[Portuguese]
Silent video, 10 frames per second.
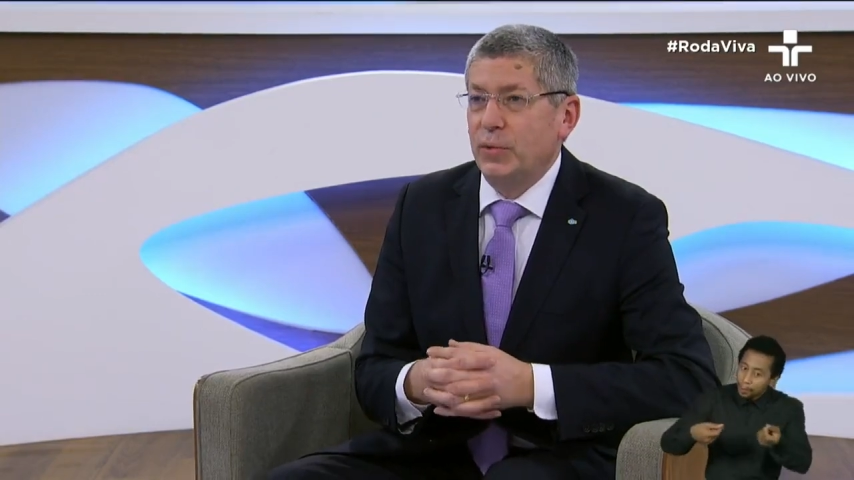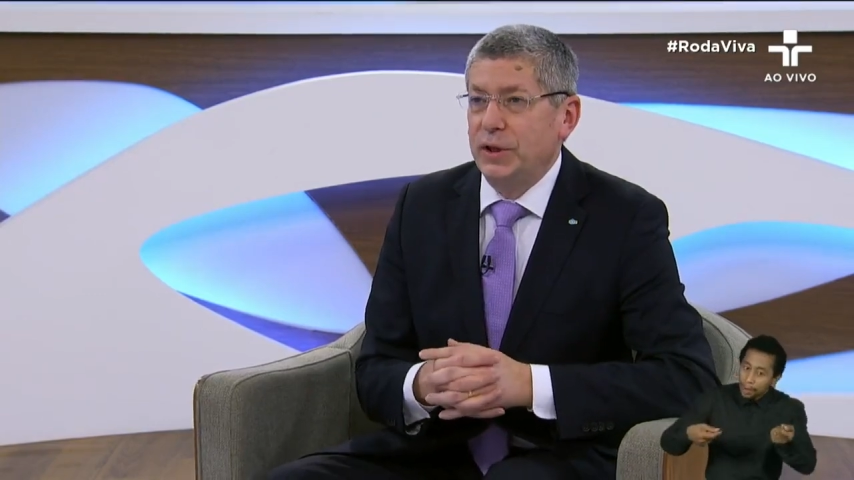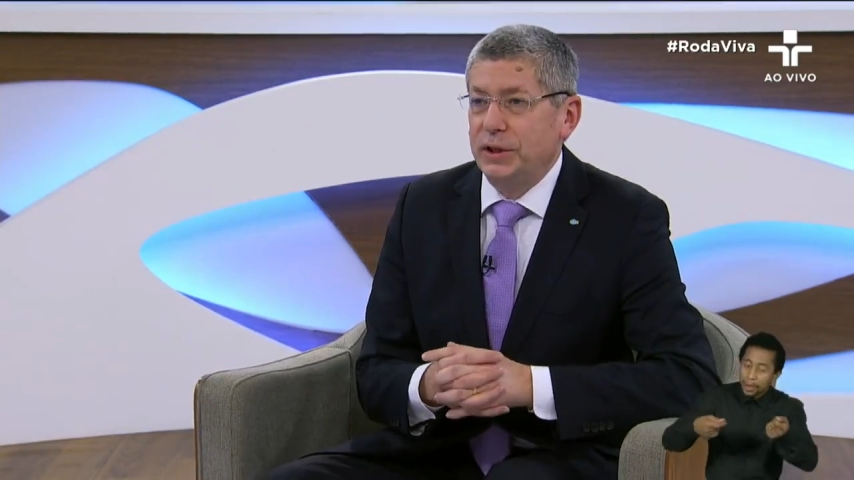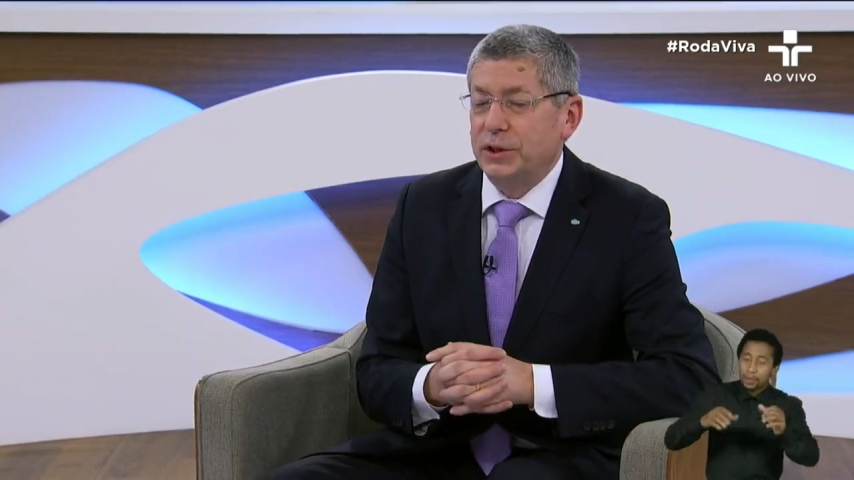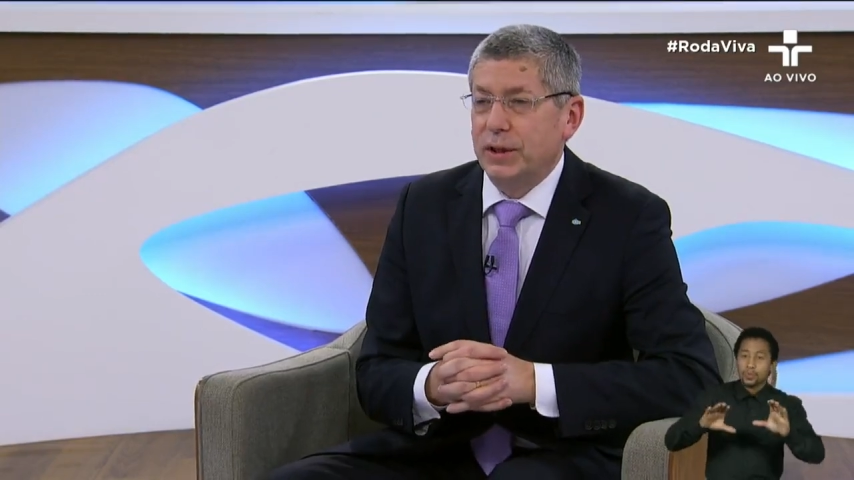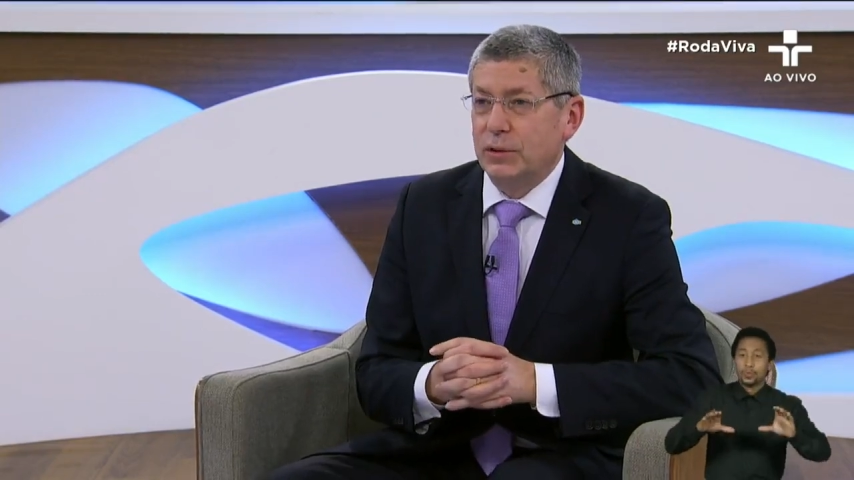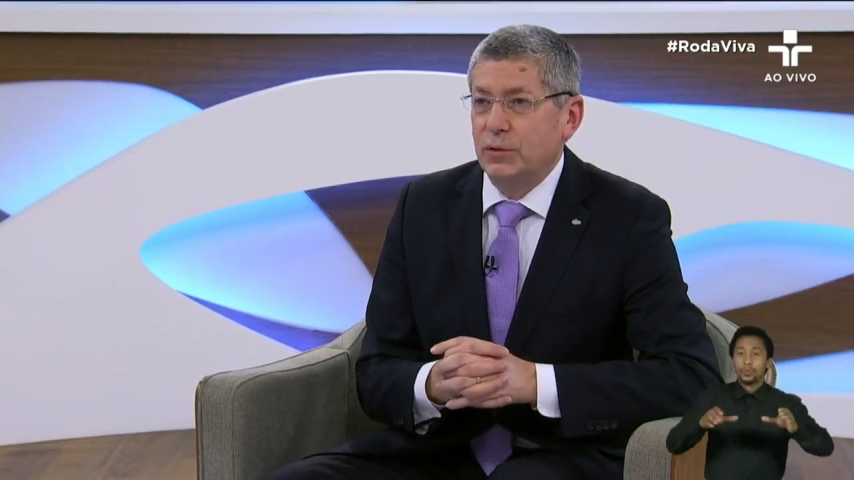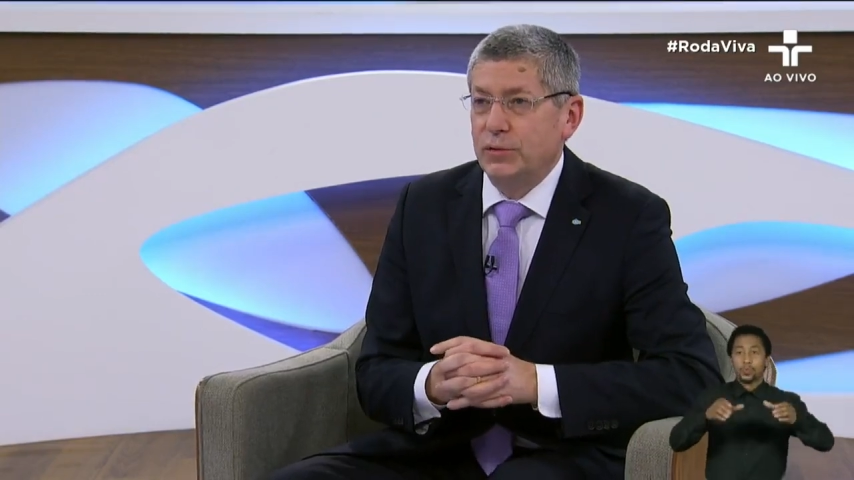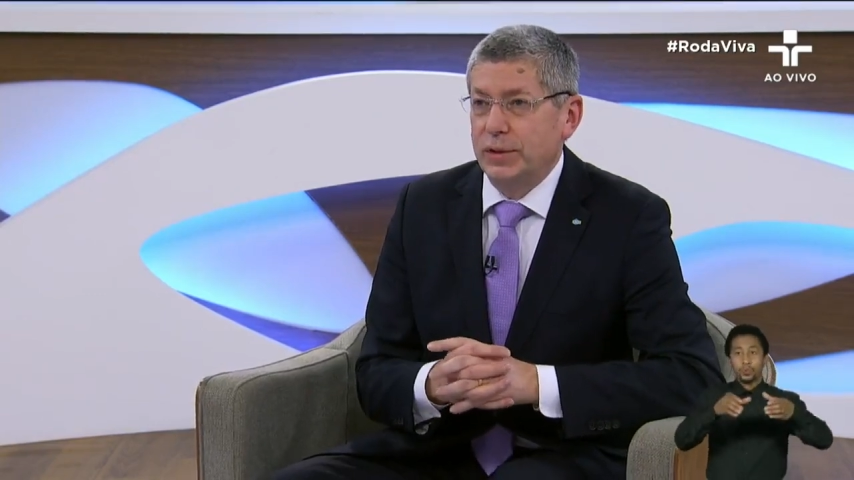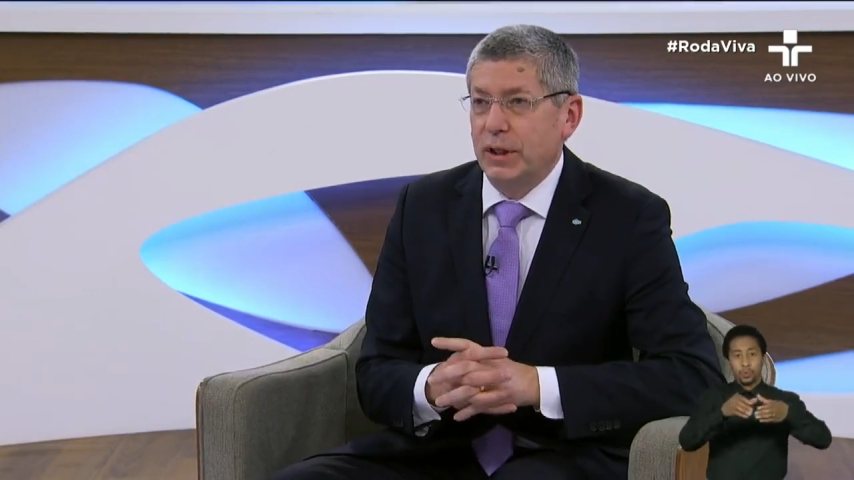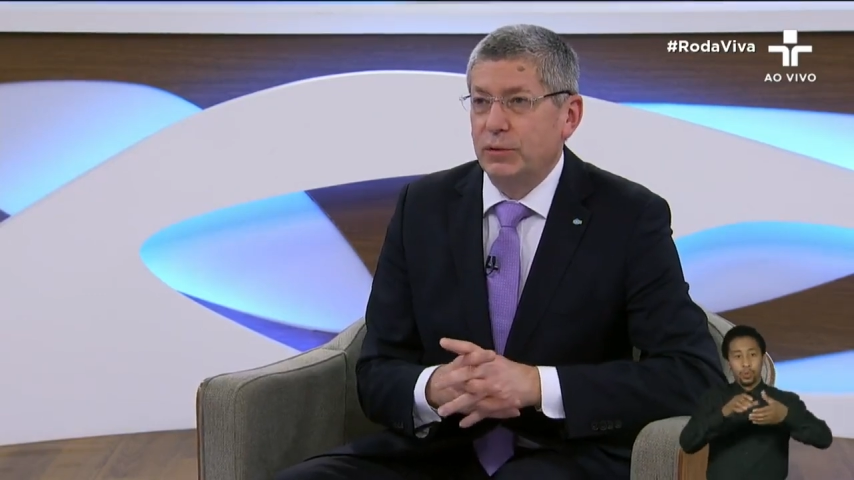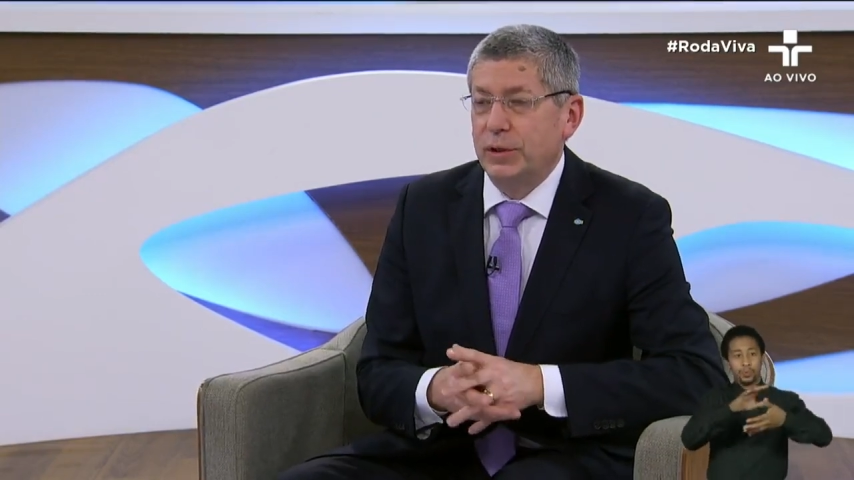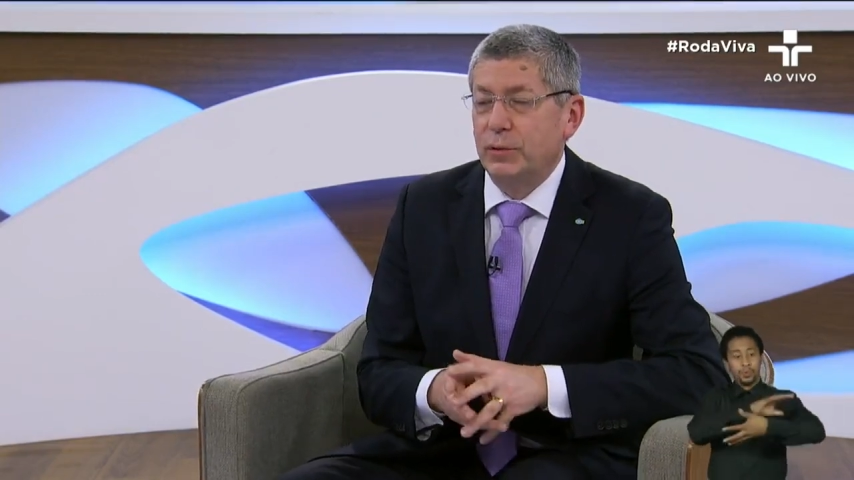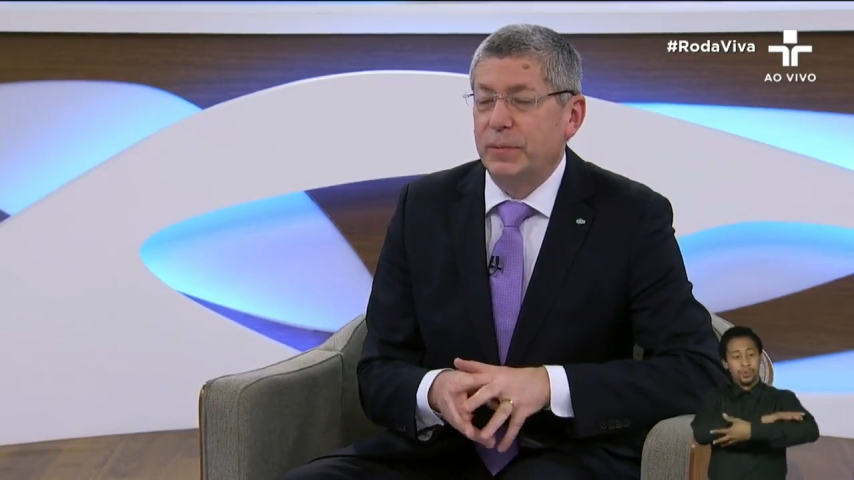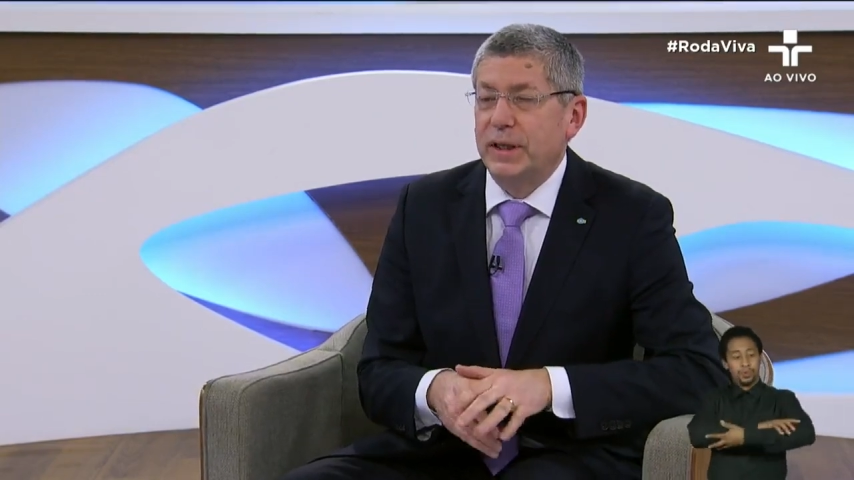política com a União
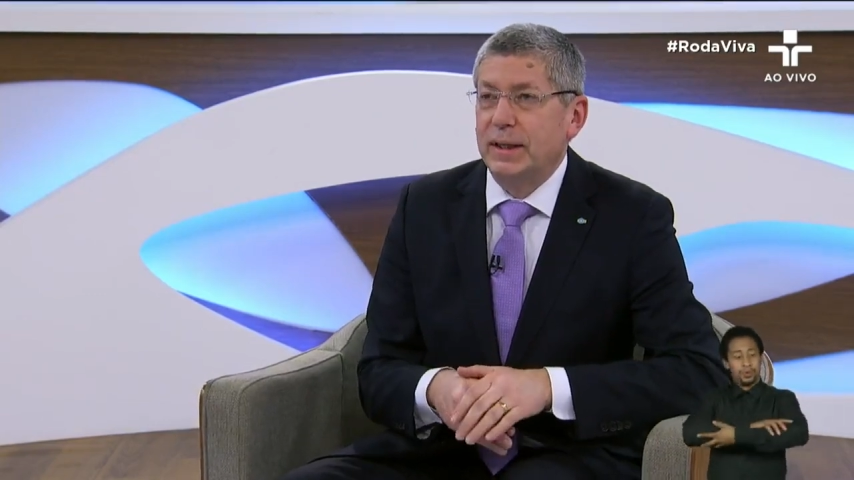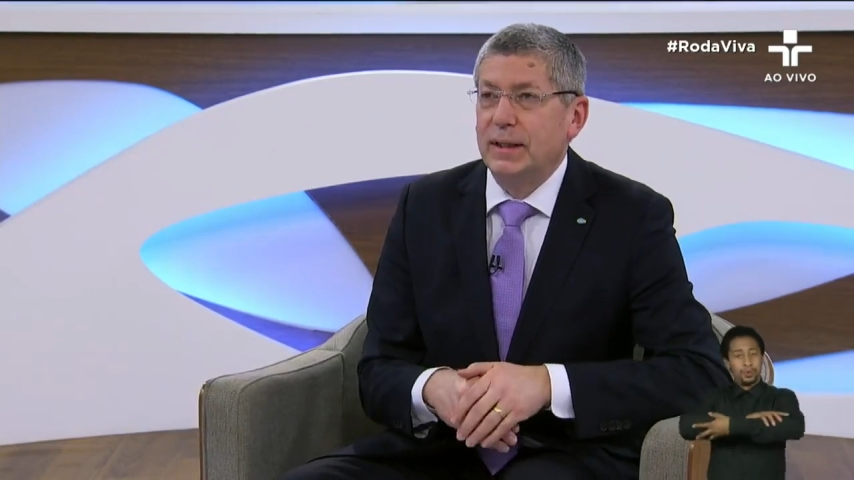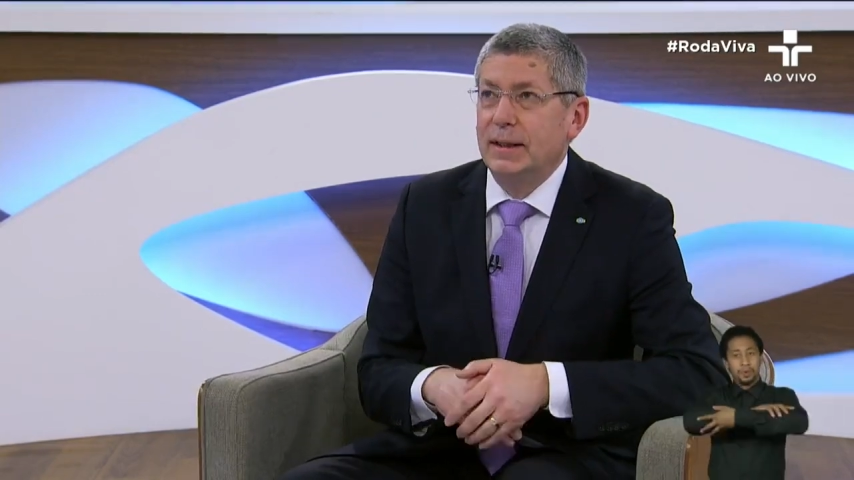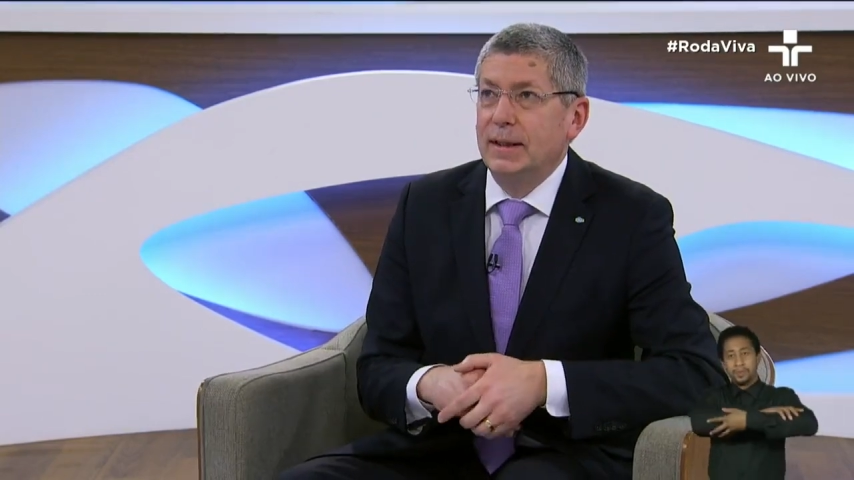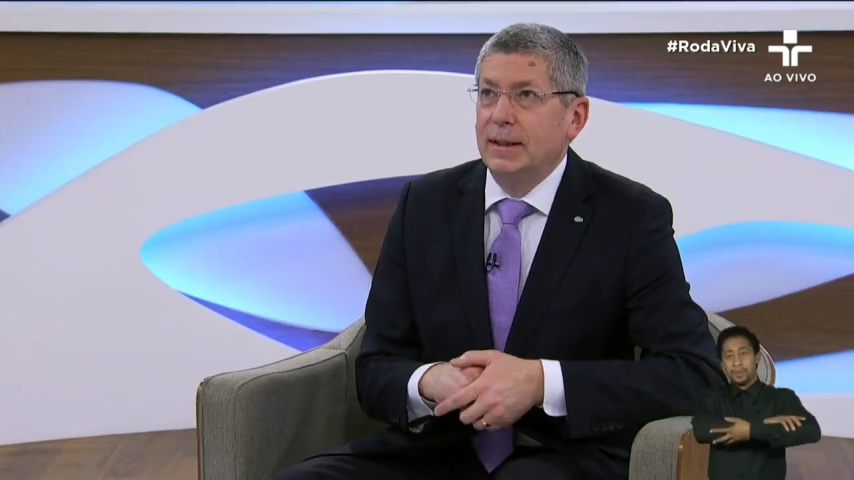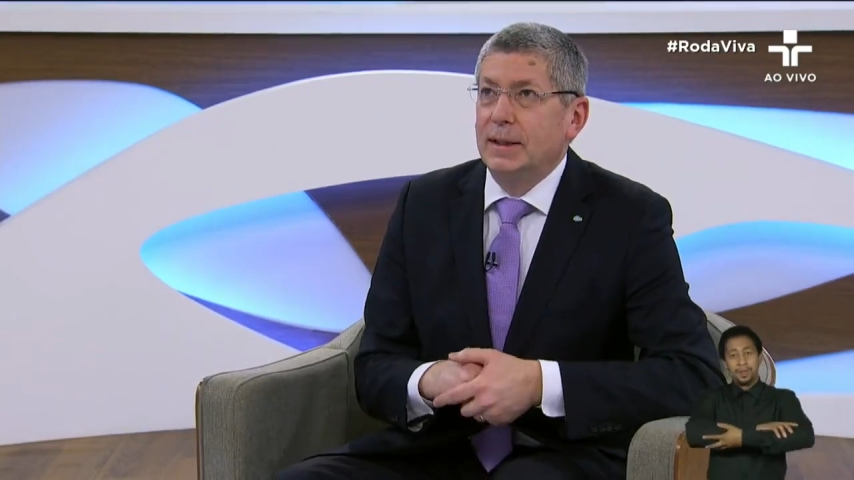Europeia.